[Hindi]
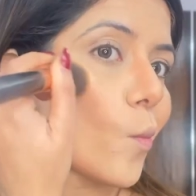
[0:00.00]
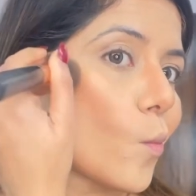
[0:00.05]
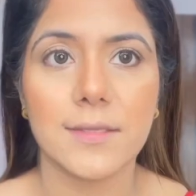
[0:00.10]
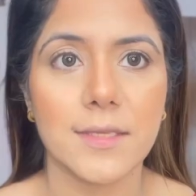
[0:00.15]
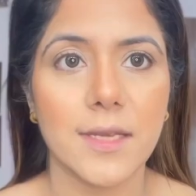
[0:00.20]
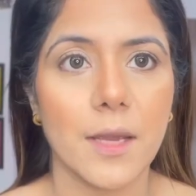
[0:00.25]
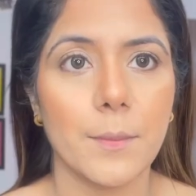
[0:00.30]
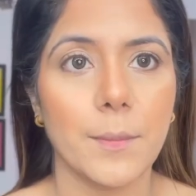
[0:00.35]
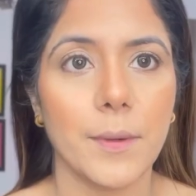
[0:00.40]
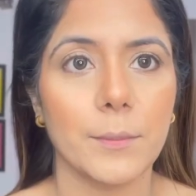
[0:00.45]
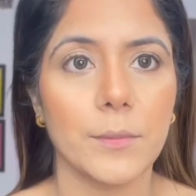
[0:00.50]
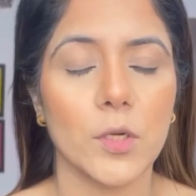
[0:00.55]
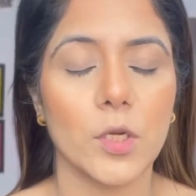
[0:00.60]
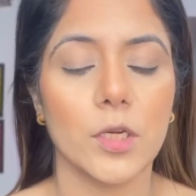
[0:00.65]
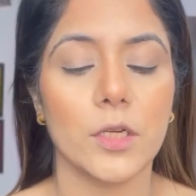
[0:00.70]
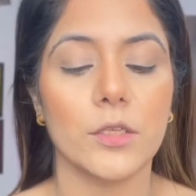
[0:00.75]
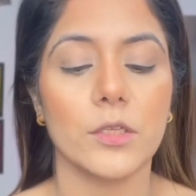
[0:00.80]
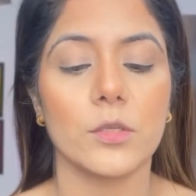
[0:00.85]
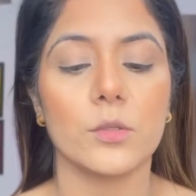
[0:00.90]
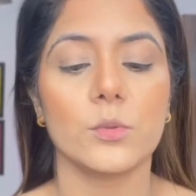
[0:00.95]
स्टेप आई एम
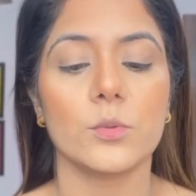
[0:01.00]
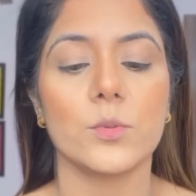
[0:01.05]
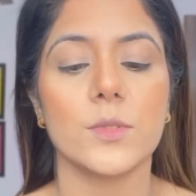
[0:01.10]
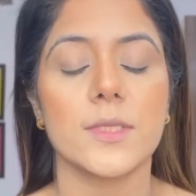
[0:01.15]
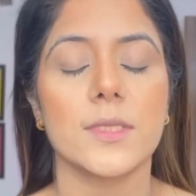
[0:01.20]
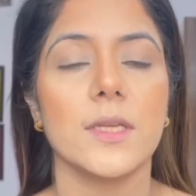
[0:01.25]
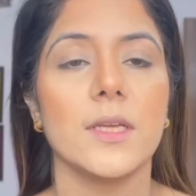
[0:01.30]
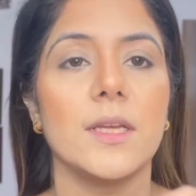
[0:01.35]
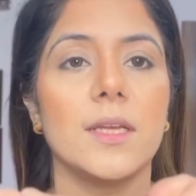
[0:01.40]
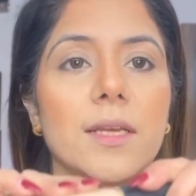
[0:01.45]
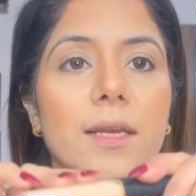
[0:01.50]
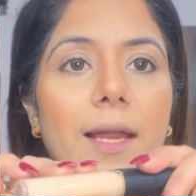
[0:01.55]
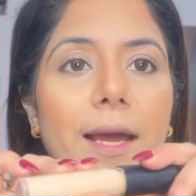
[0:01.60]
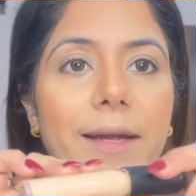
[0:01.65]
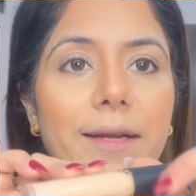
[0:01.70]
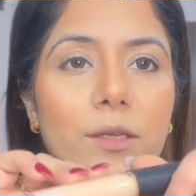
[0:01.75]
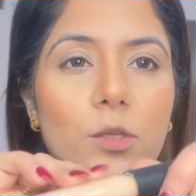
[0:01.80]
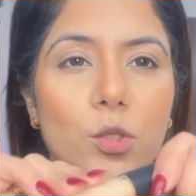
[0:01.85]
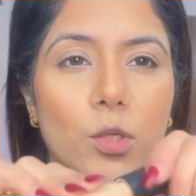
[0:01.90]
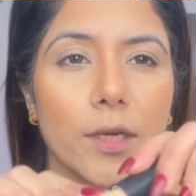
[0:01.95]
गोना यूज द
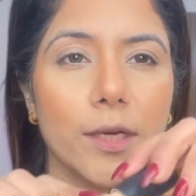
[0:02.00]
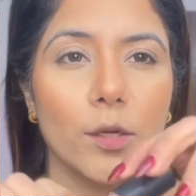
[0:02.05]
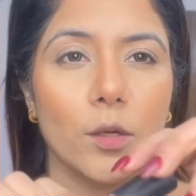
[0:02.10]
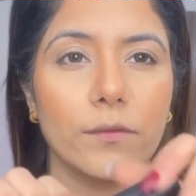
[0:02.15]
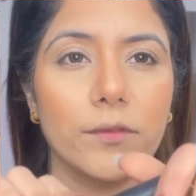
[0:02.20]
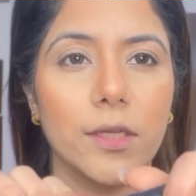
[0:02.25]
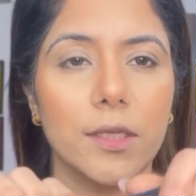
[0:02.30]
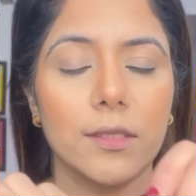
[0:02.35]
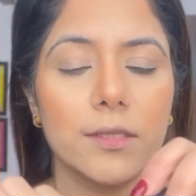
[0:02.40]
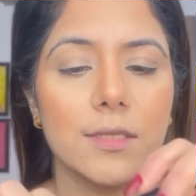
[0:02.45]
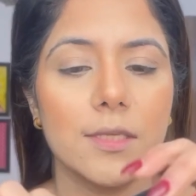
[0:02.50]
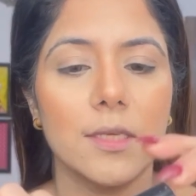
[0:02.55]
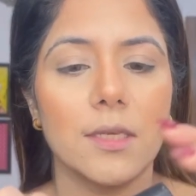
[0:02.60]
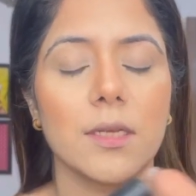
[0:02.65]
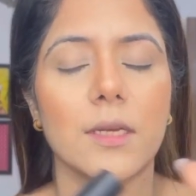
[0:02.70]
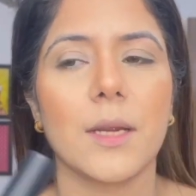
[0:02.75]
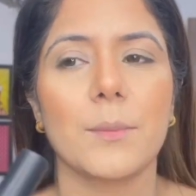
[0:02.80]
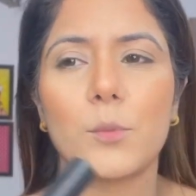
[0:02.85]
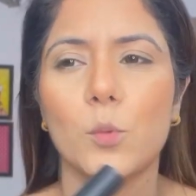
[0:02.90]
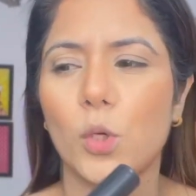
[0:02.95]
लाइट शेड ऑफ द
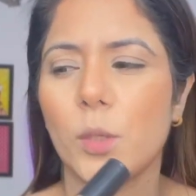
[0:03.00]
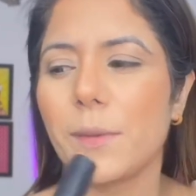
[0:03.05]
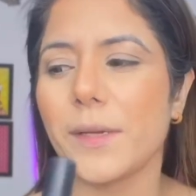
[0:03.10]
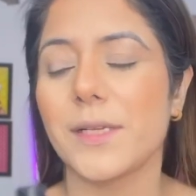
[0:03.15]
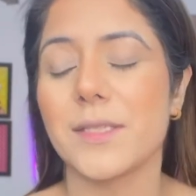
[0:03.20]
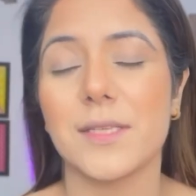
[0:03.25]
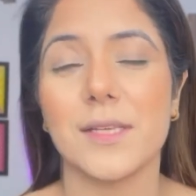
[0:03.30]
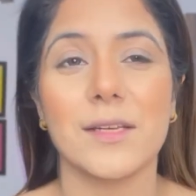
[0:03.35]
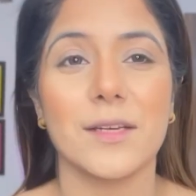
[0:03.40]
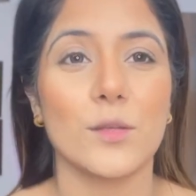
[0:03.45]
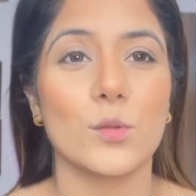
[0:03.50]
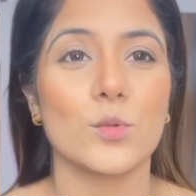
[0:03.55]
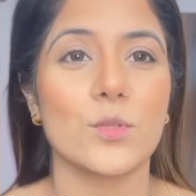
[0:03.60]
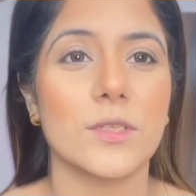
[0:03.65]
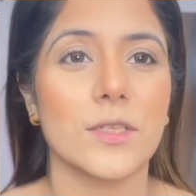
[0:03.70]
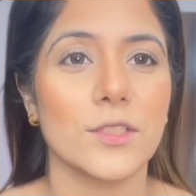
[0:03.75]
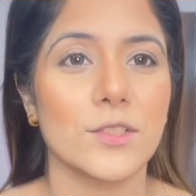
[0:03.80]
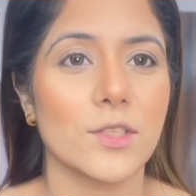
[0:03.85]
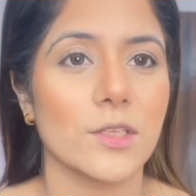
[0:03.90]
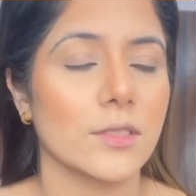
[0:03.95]
कंसीलर आप कोई भी कंसीलर
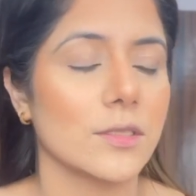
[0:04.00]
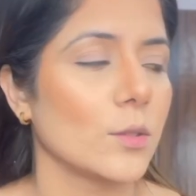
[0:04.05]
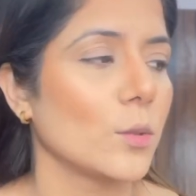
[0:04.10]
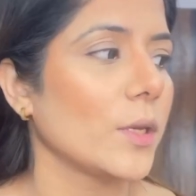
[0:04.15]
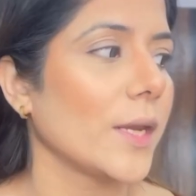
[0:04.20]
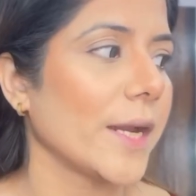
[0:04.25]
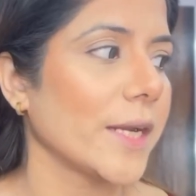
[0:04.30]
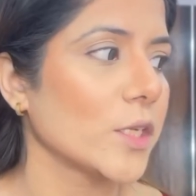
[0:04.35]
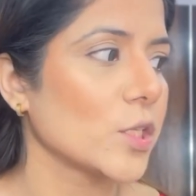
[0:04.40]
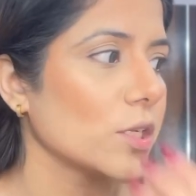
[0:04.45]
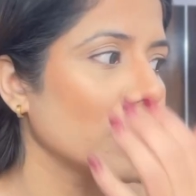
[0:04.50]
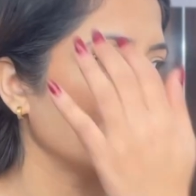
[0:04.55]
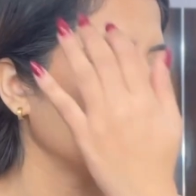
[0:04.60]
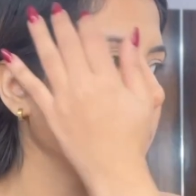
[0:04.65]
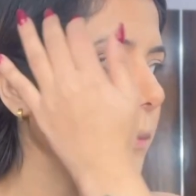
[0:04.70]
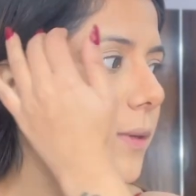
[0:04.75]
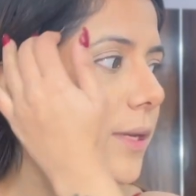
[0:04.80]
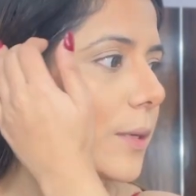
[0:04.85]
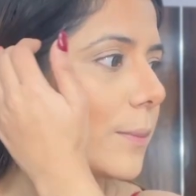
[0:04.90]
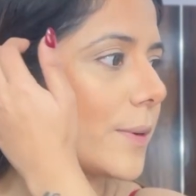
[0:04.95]
यूज कर सकते हो लाइट शेड
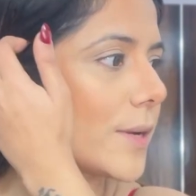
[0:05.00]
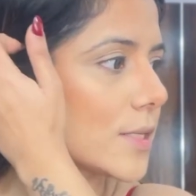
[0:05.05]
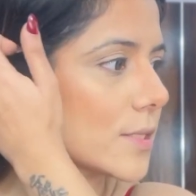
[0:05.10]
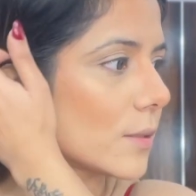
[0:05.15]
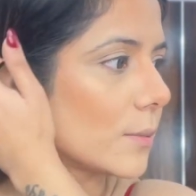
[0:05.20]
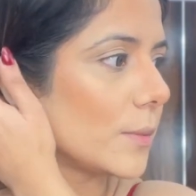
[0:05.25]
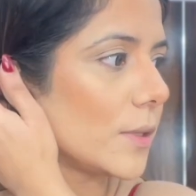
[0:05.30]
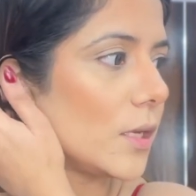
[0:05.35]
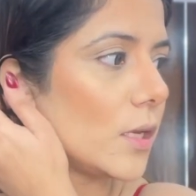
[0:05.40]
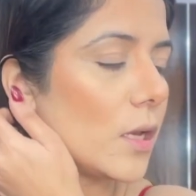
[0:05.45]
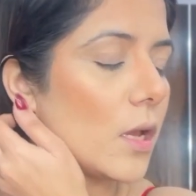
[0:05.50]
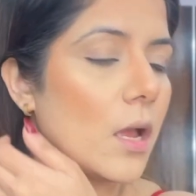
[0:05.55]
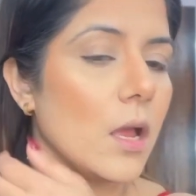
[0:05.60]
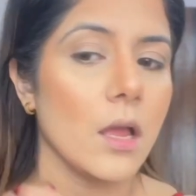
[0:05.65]
में मेरे पास अभी